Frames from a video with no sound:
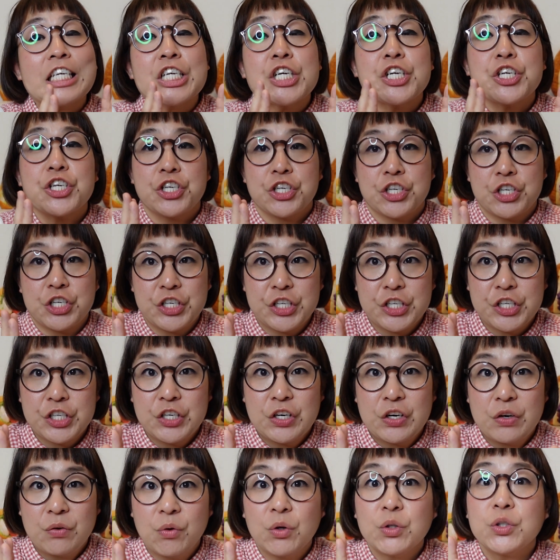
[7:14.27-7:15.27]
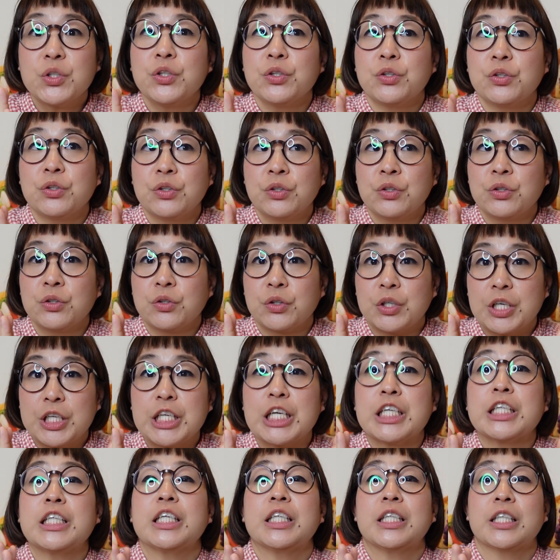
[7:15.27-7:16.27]
肺をする時
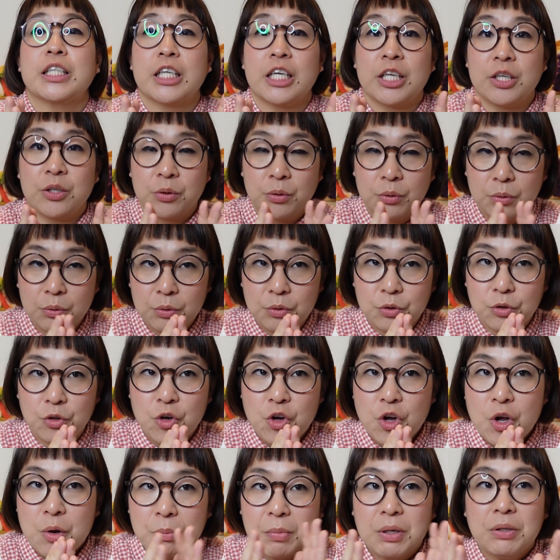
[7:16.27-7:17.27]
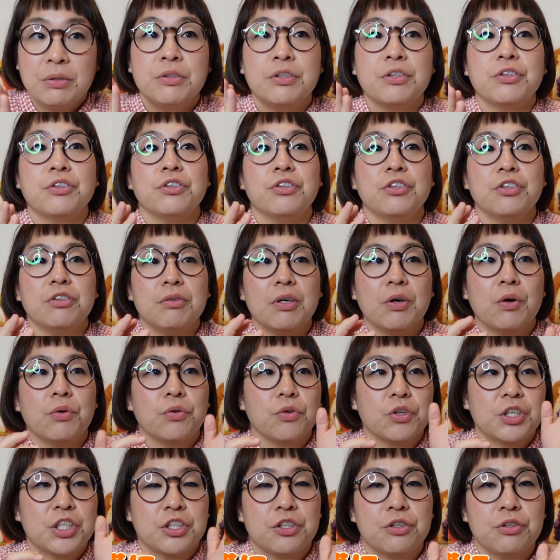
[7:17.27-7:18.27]
なんですけど、まあ普通はこ
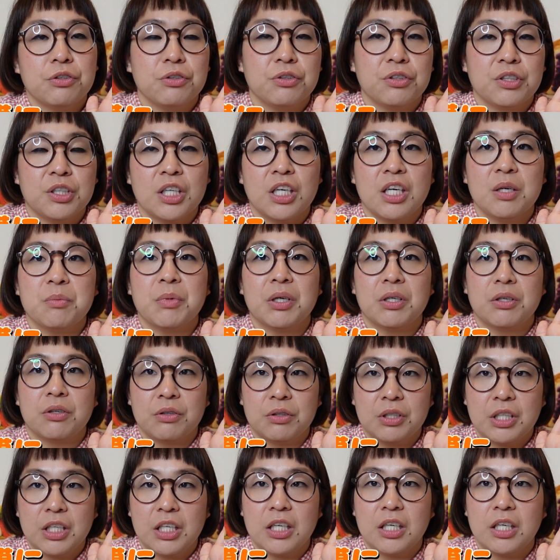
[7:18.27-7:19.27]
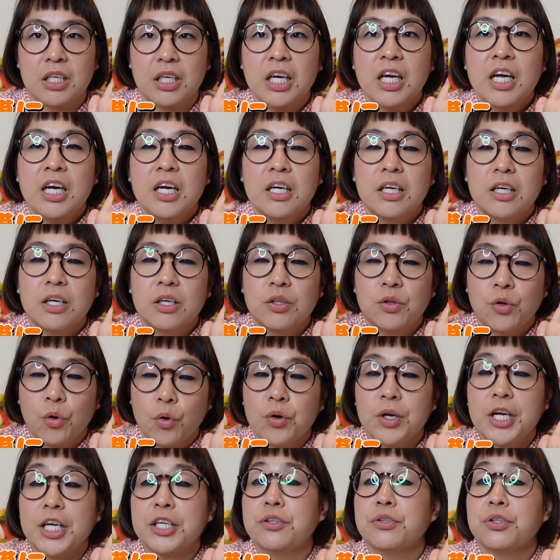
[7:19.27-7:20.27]
の子宮内膜に
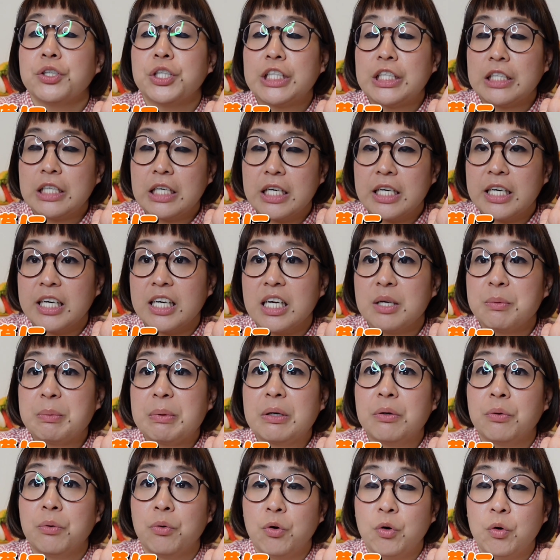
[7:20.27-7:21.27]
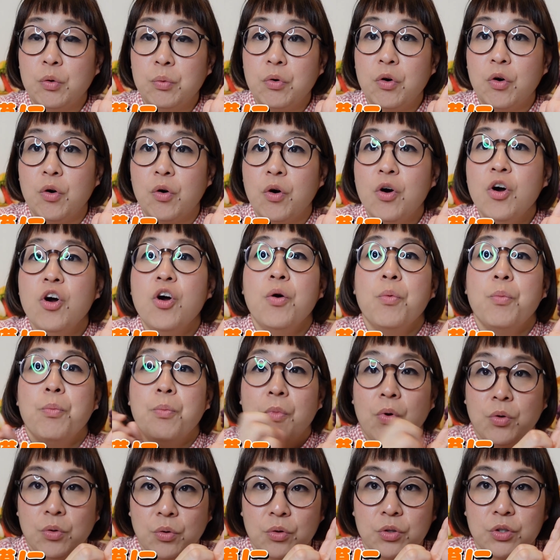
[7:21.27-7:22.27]
凍結した廃盤法を
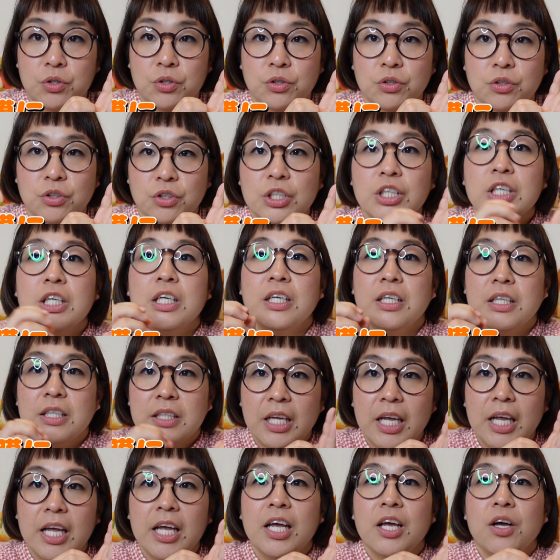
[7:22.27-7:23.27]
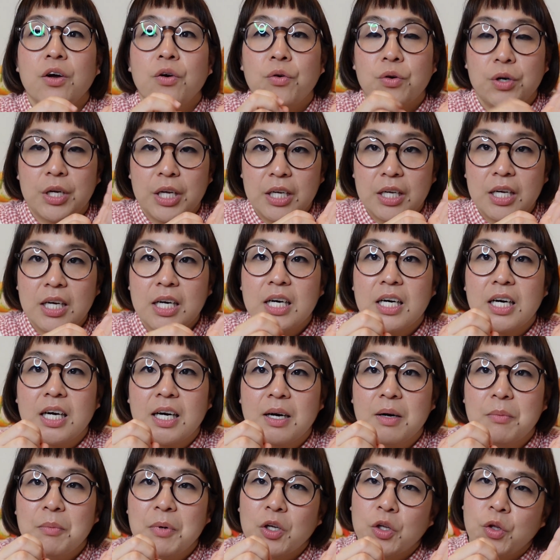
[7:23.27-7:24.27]
戻す。で、これ
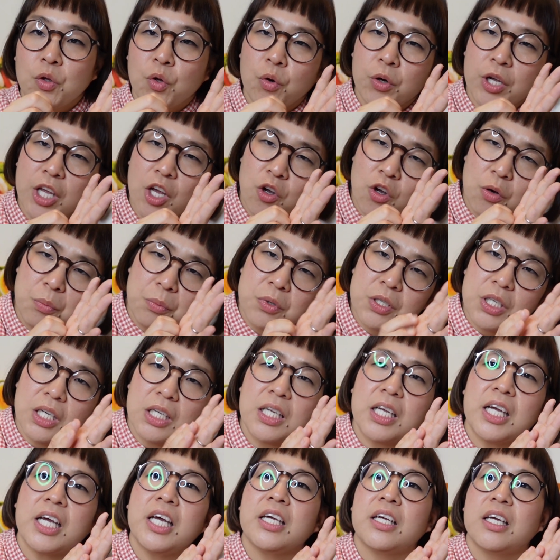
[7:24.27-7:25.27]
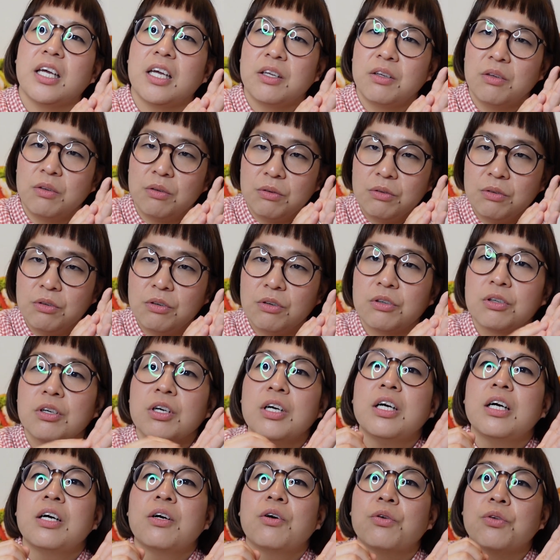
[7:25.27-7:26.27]
が、まあ、溶け込むじゃないけど、
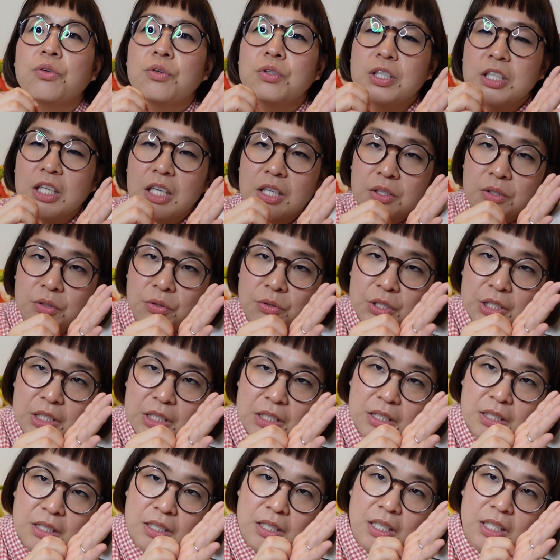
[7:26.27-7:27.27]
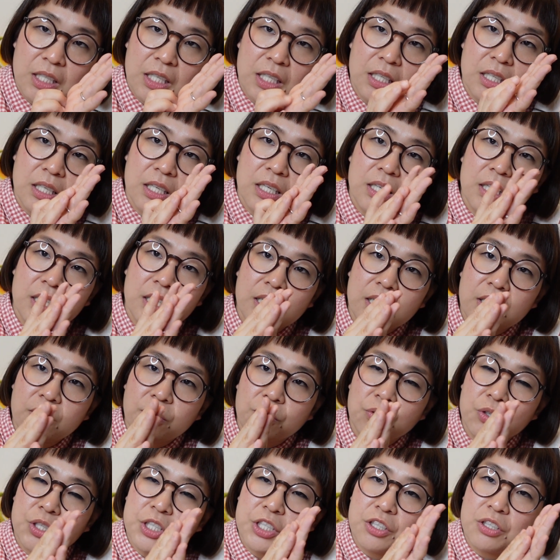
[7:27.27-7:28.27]
このちゃんとしっかり、
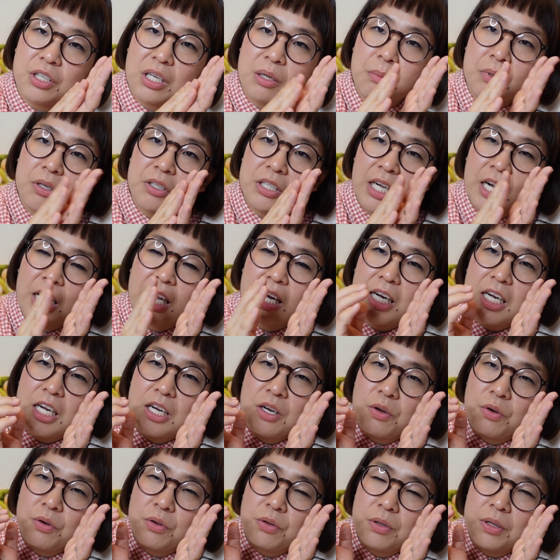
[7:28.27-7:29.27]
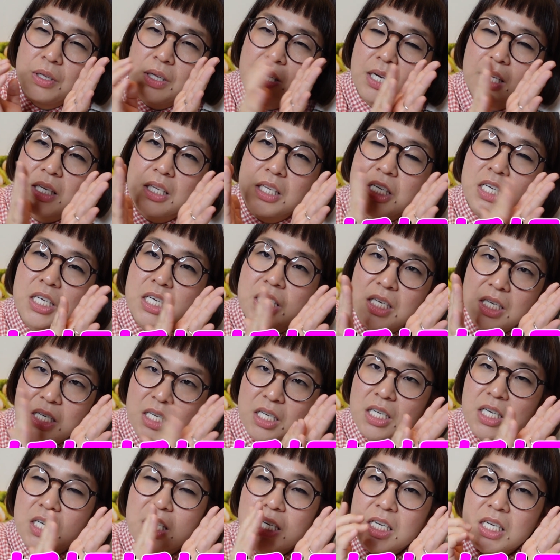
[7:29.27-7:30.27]
この子宮内膜に入り込んだら妊
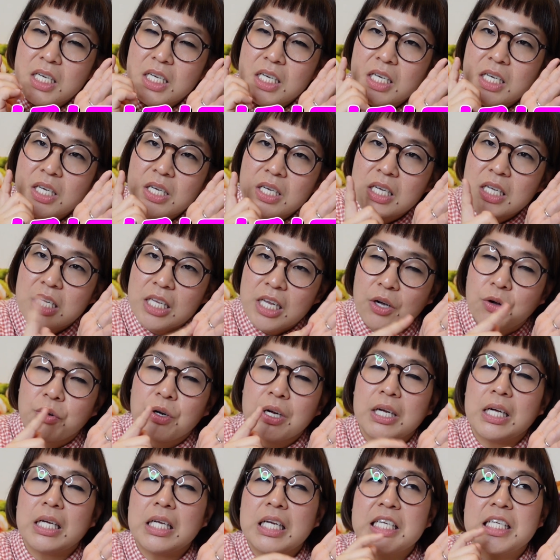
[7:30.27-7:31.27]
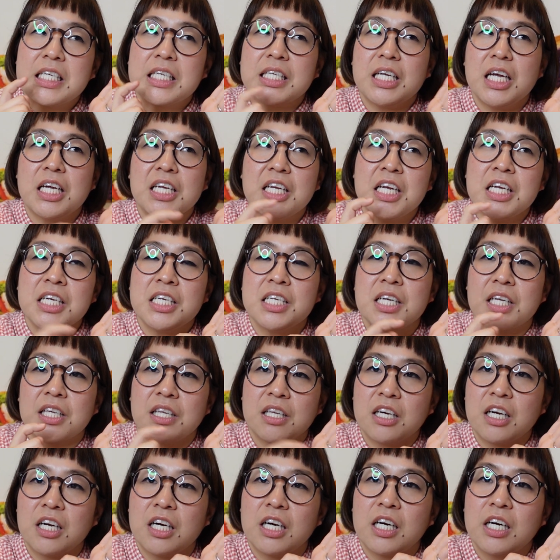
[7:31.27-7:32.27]
娠。ね、これがね、自然妊娠だっ
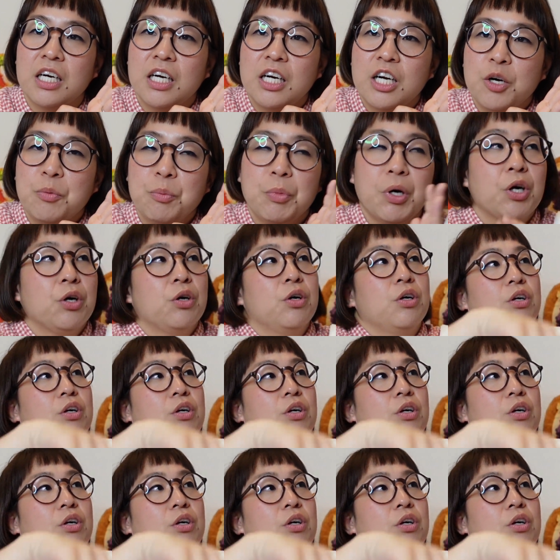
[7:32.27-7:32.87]
たら、ま